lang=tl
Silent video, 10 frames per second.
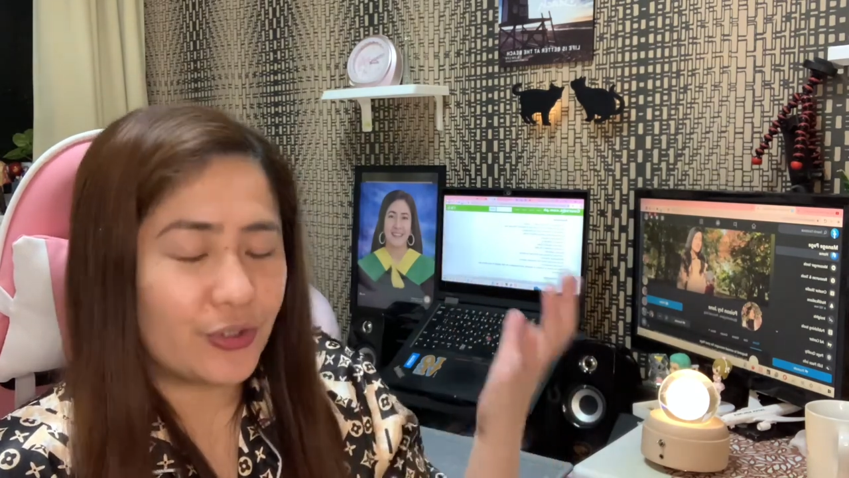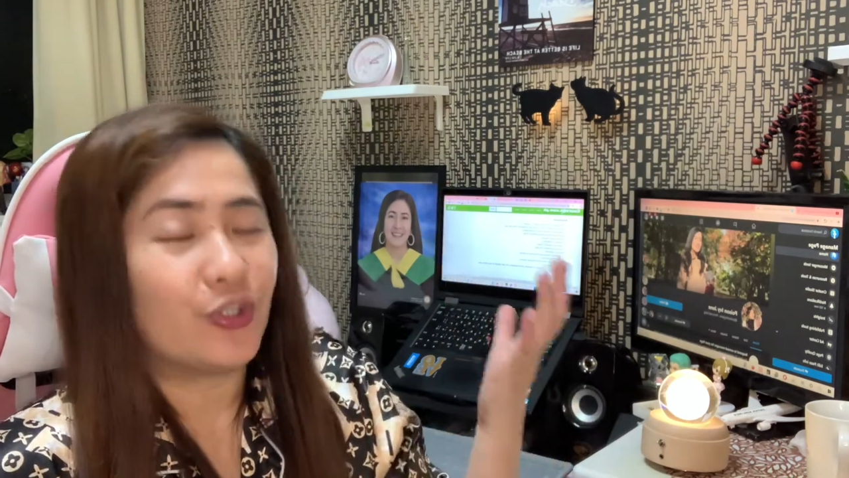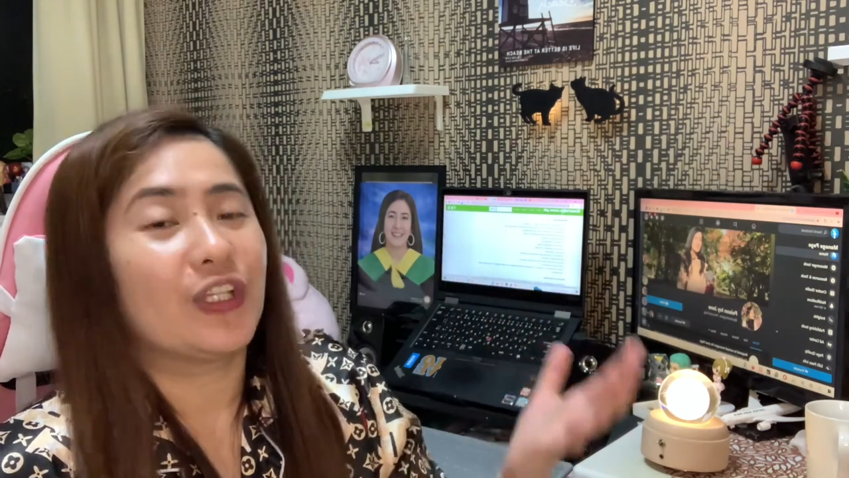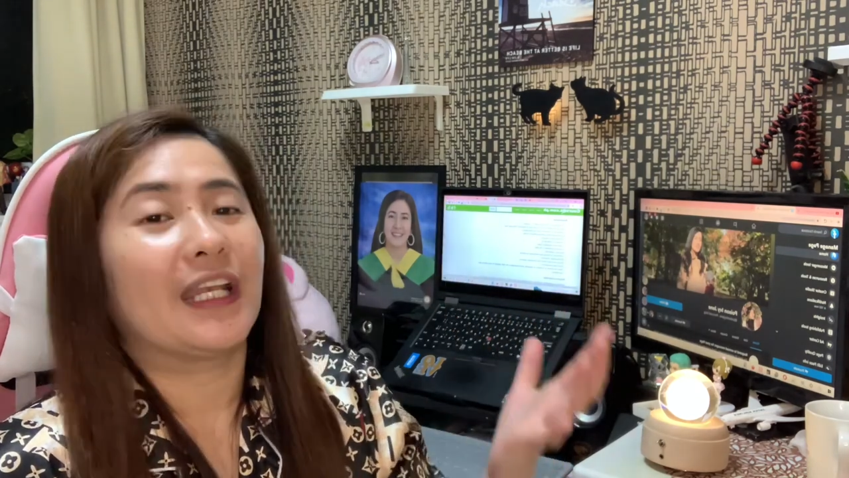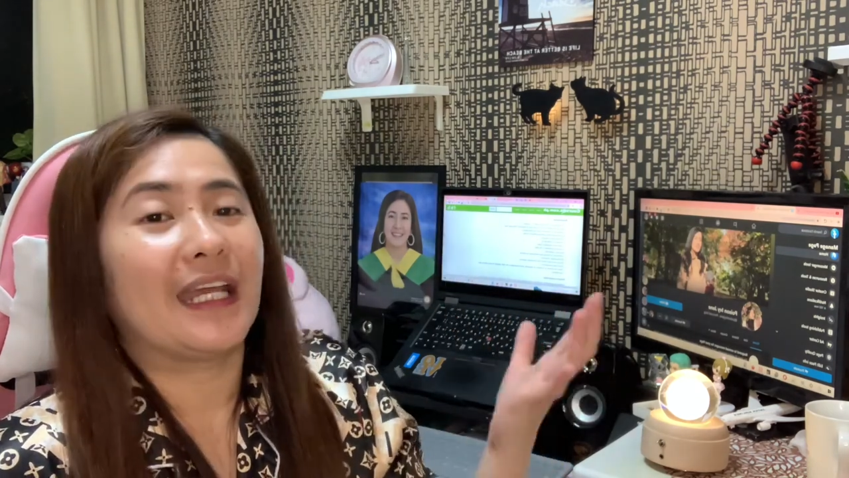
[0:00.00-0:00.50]

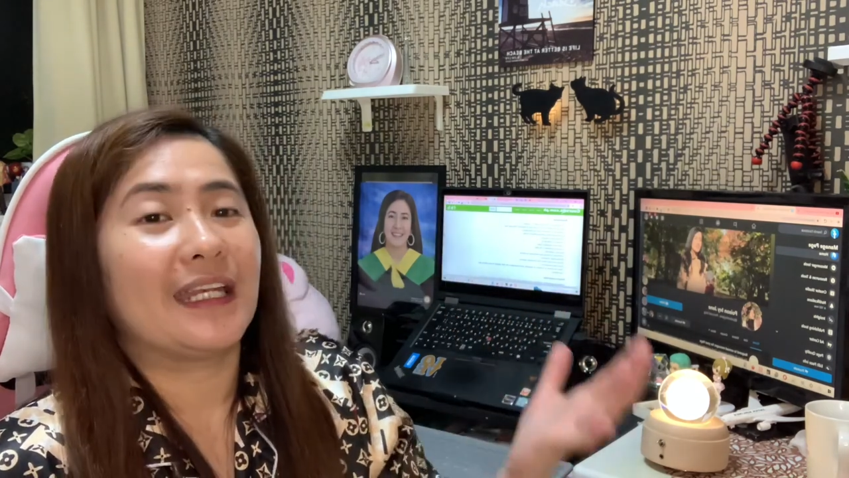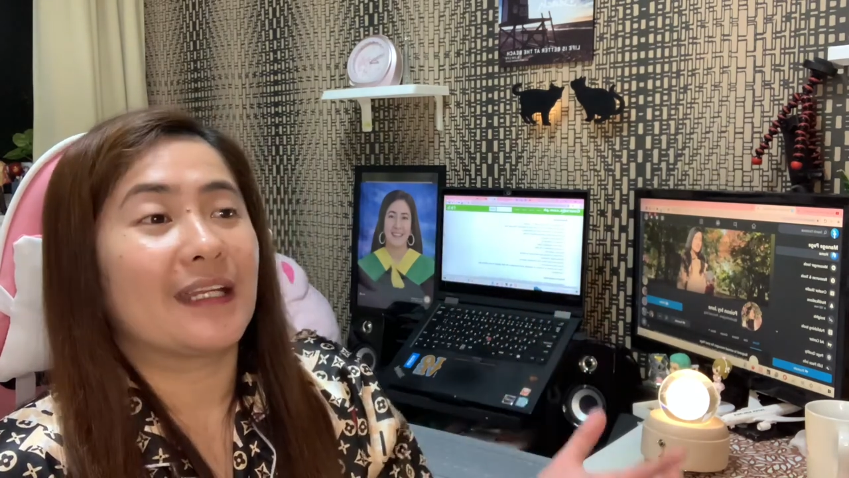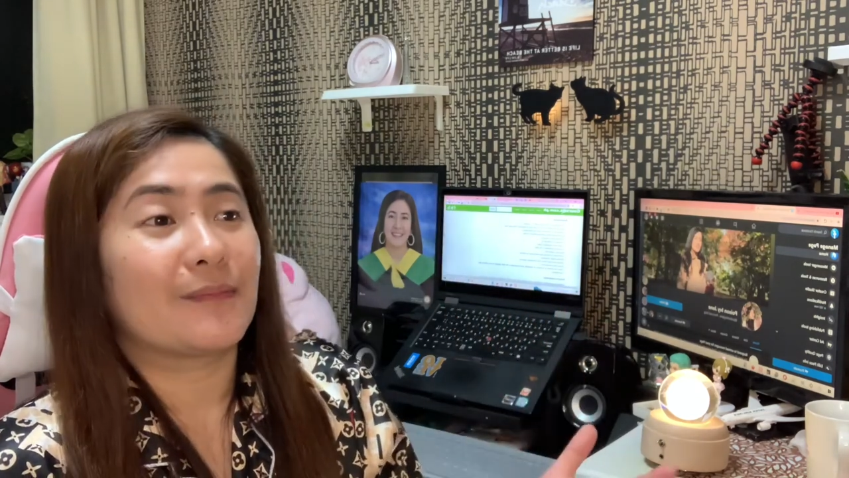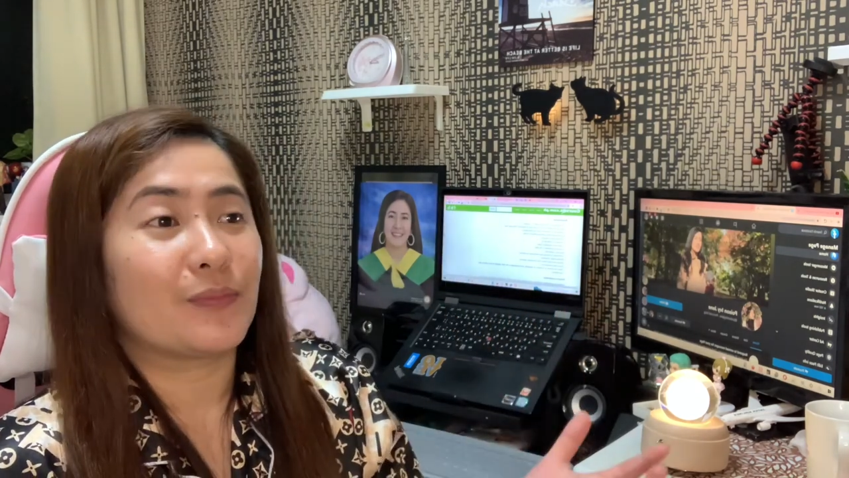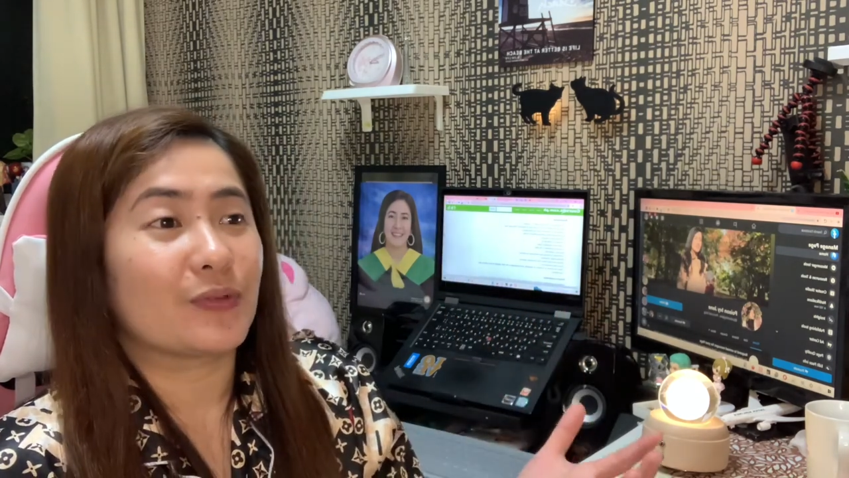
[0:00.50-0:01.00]
online
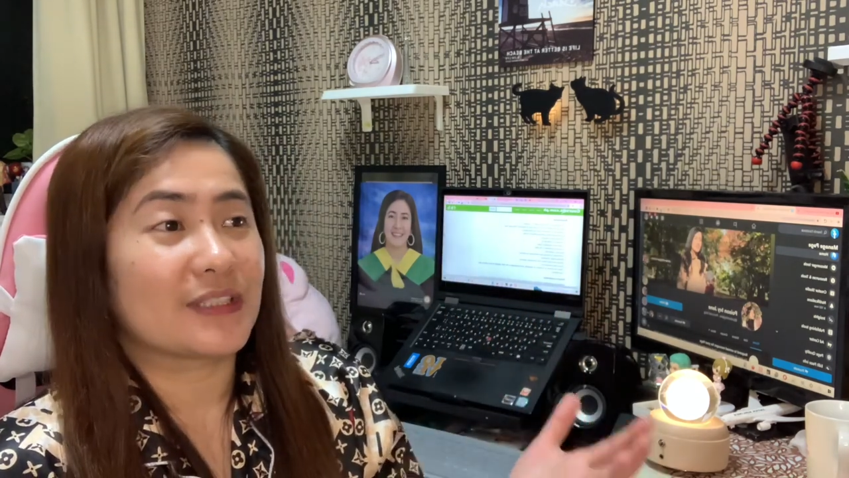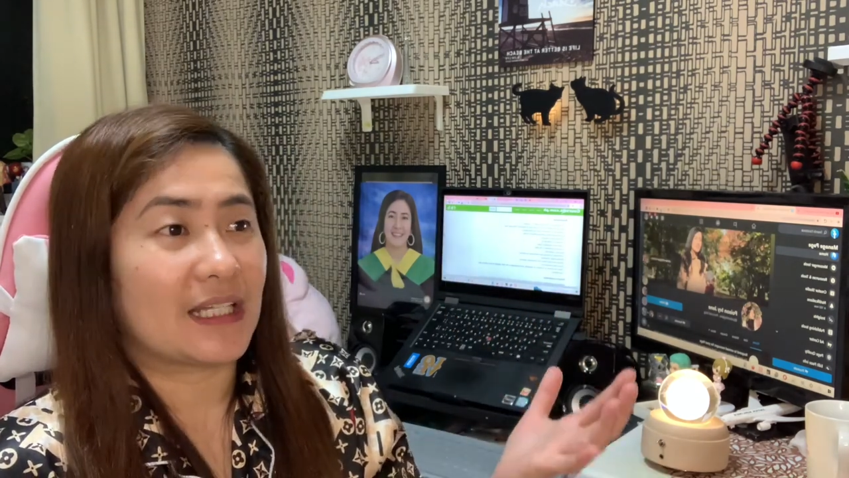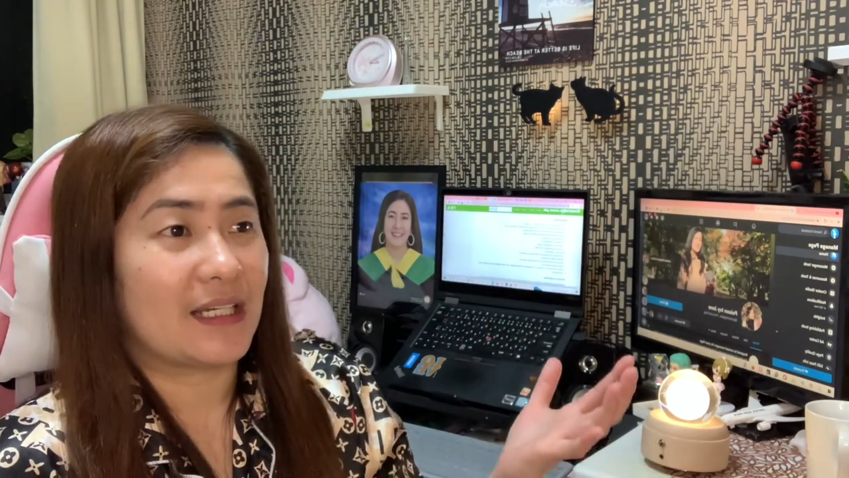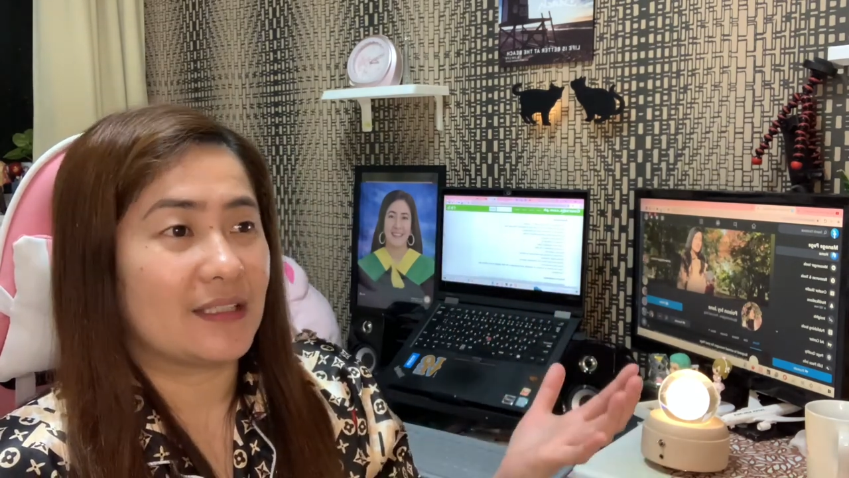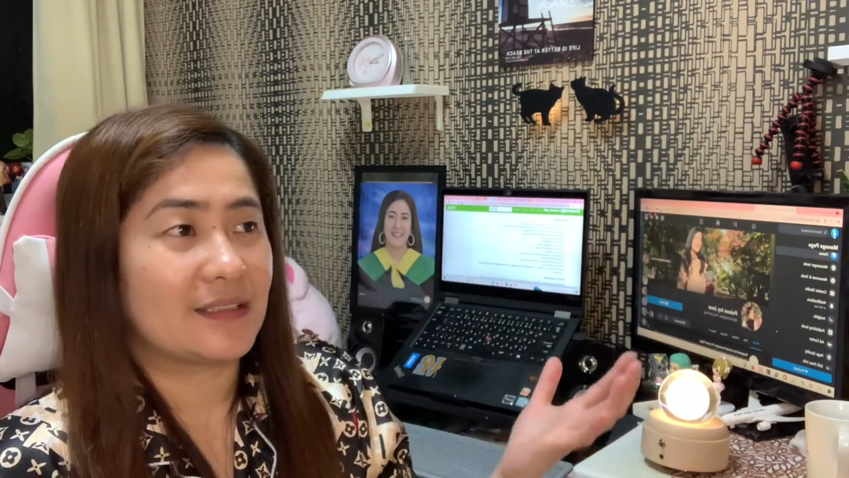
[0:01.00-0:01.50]
lang po sa